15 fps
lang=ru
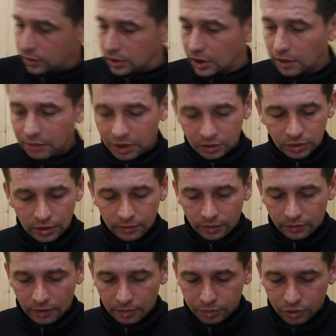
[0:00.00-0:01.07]
самый главный
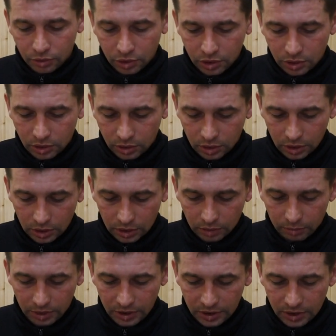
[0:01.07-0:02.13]
вопрос, это
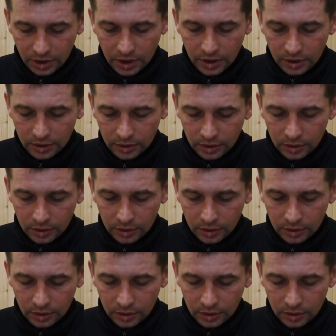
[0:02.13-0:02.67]
блесна.